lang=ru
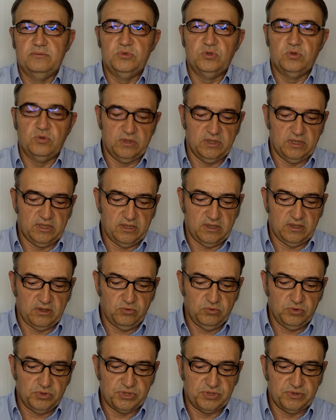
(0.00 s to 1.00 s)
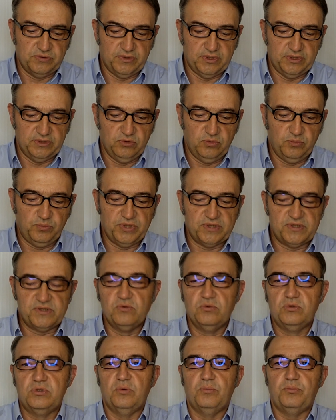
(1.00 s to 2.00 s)
много хорошего, но по
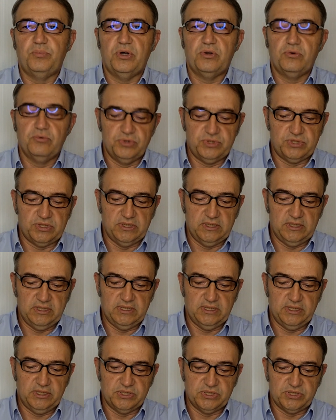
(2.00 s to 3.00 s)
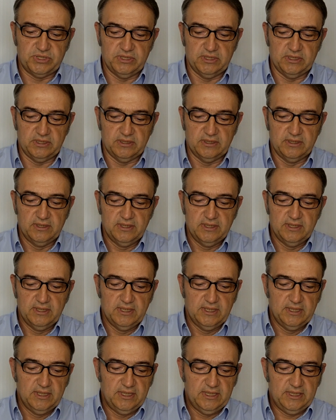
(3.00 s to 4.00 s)
сути порочны и грешны
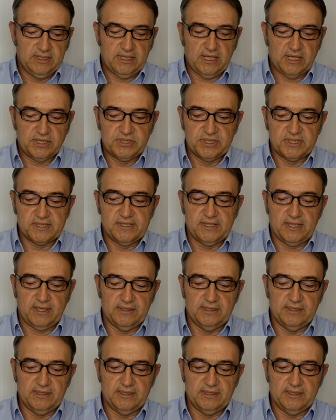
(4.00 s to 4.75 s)
и также знал